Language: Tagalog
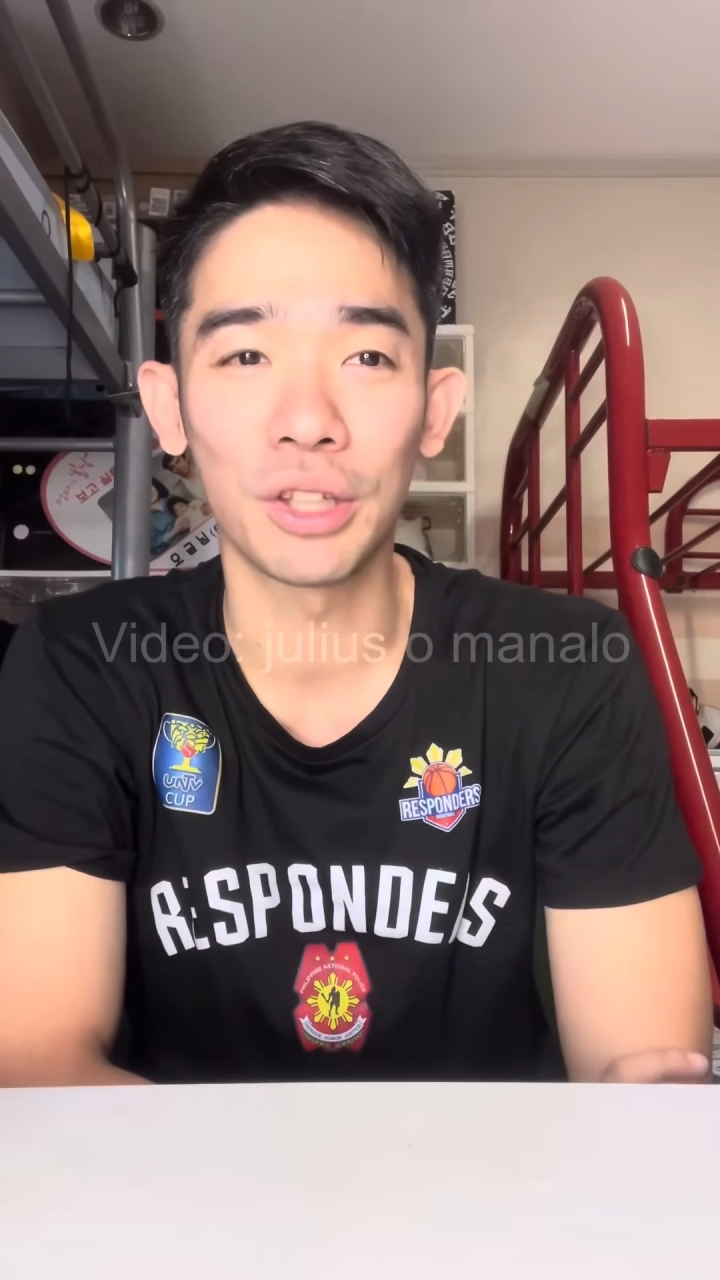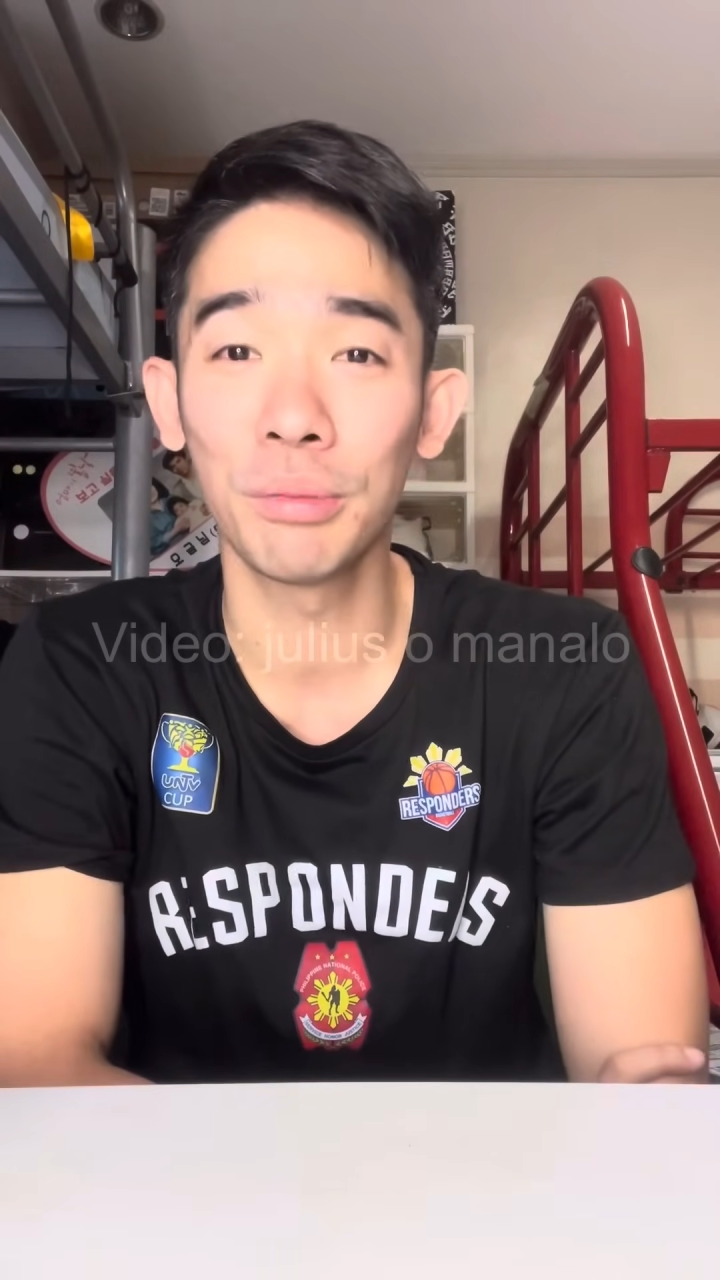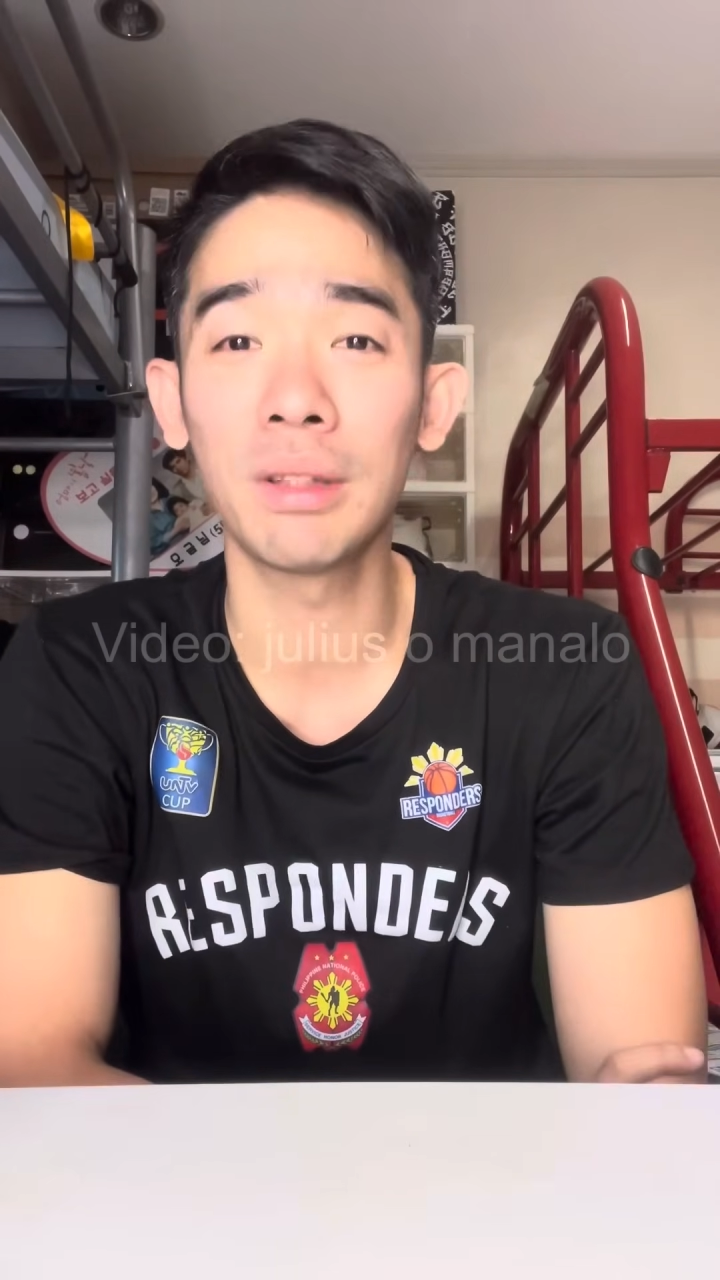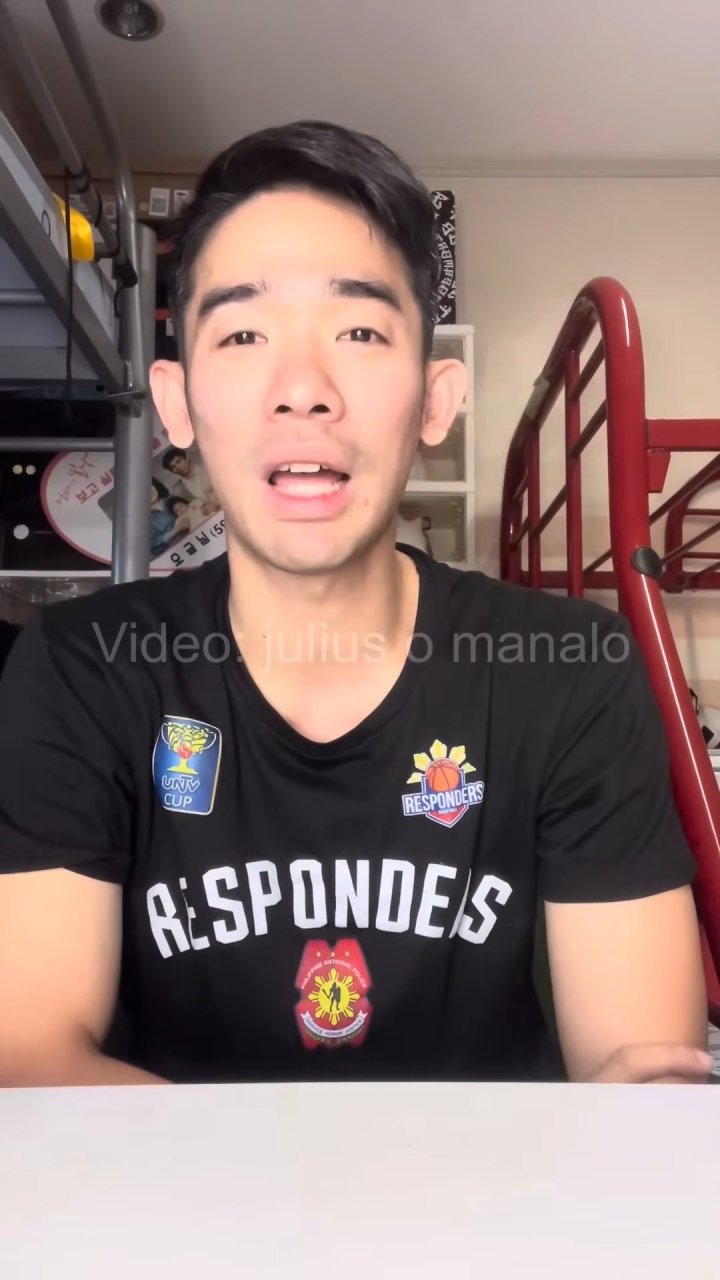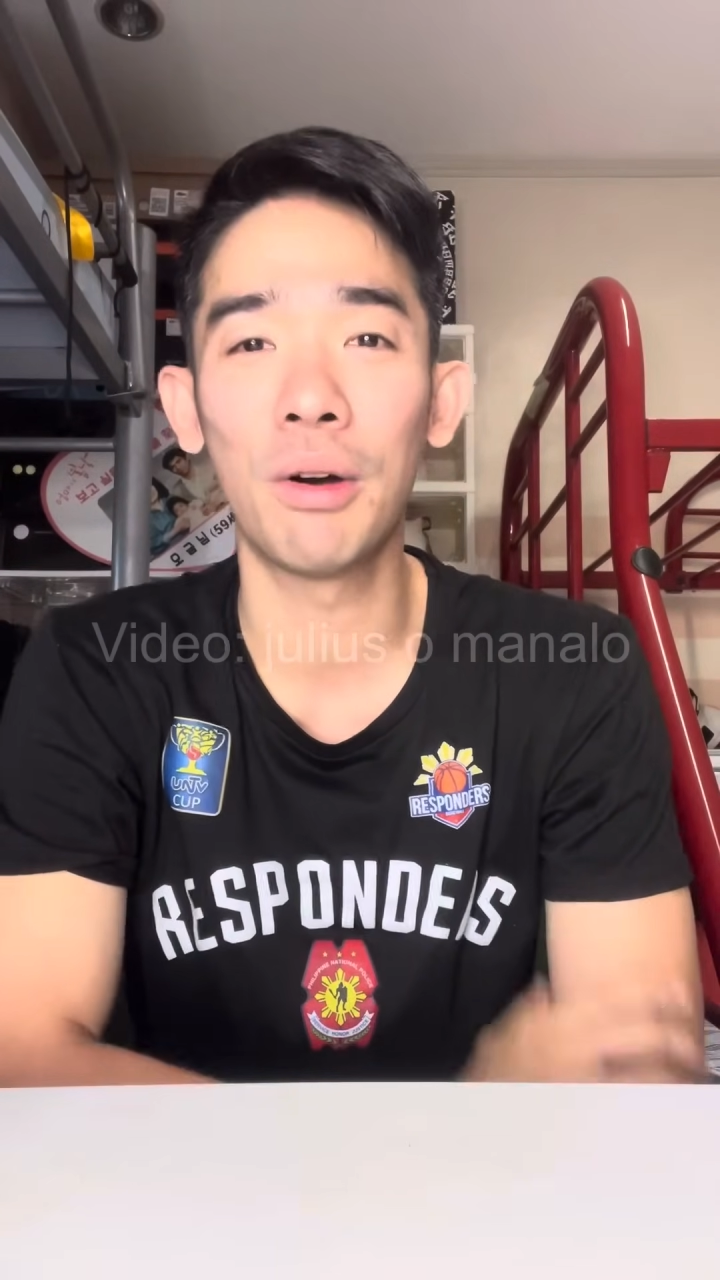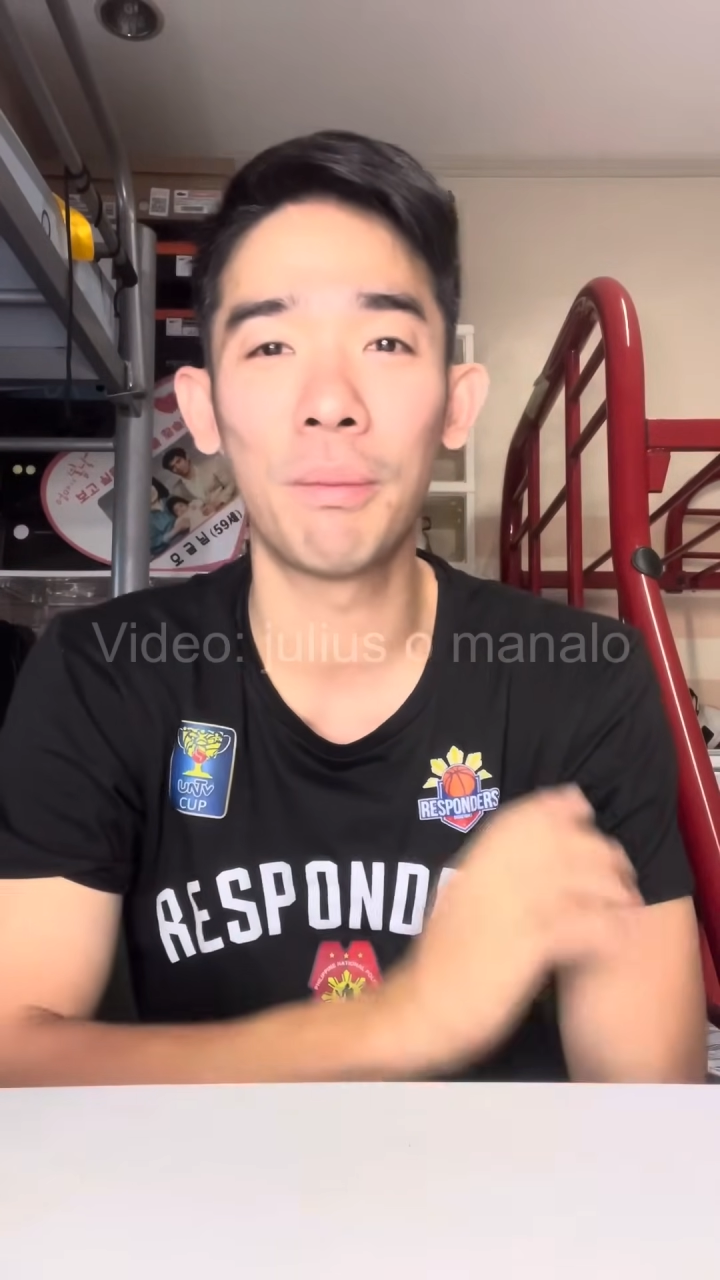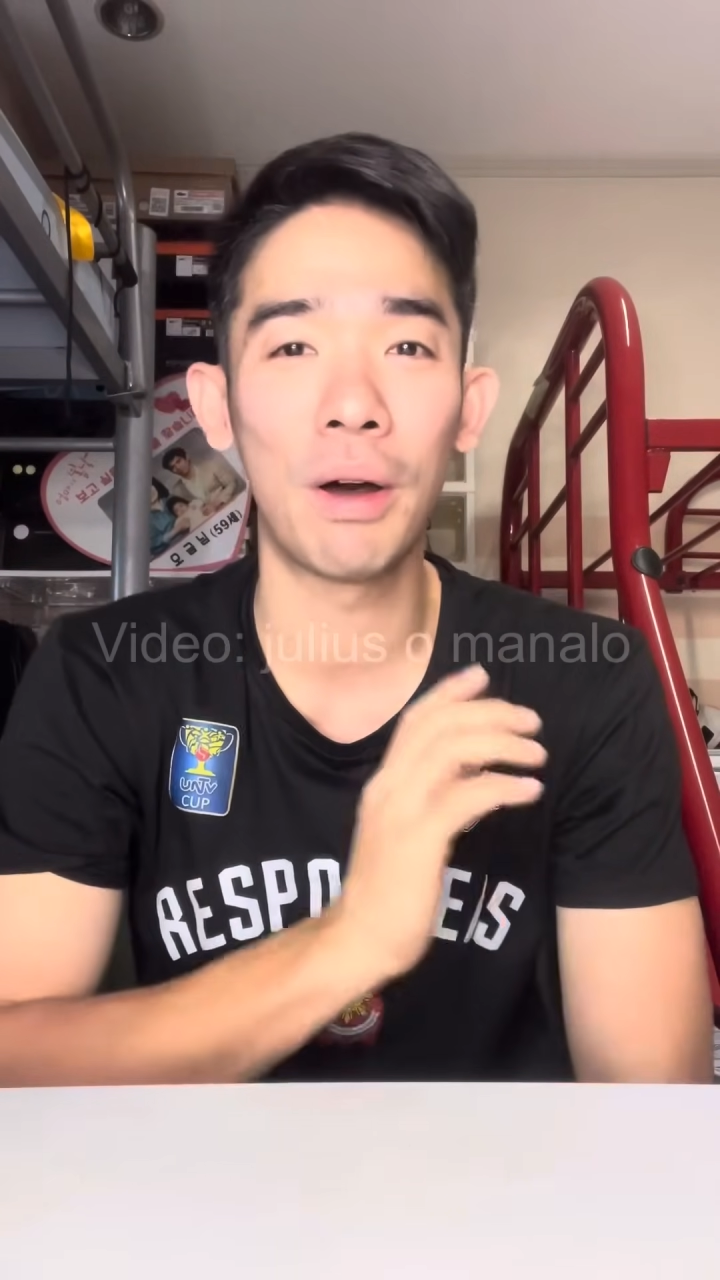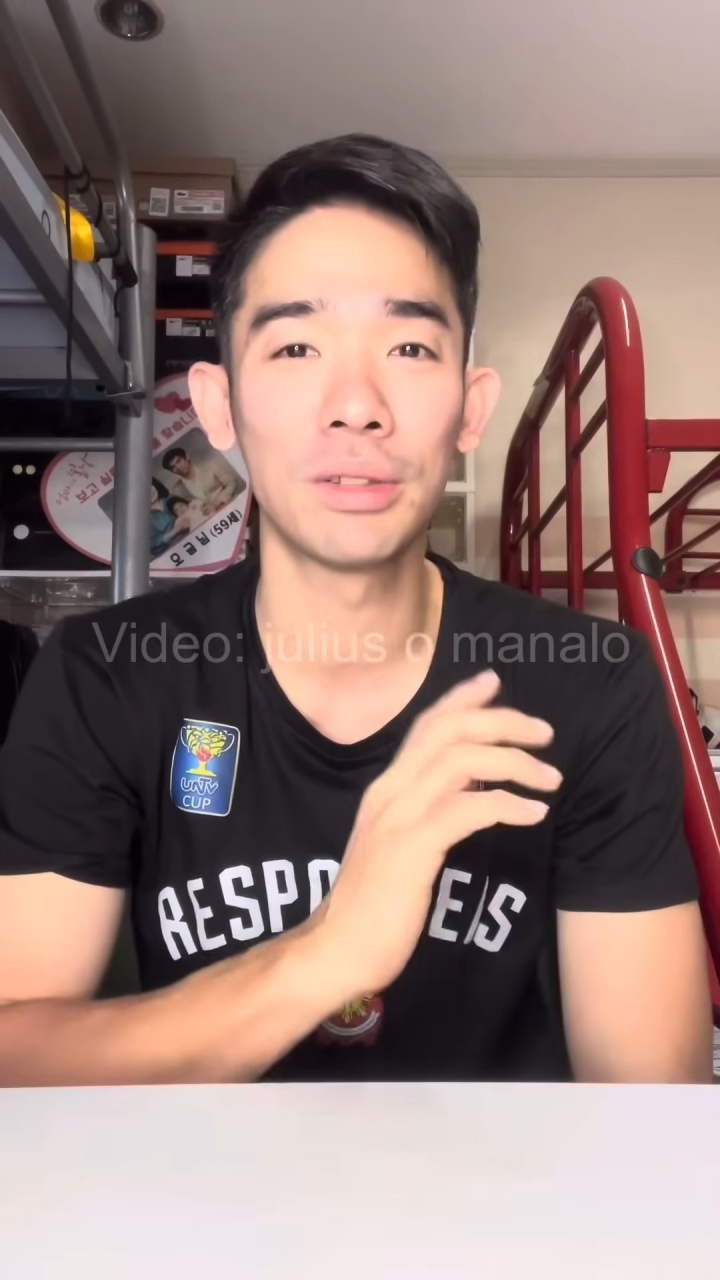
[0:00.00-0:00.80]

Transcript: Ha. Ah. Tumatawa pa ako.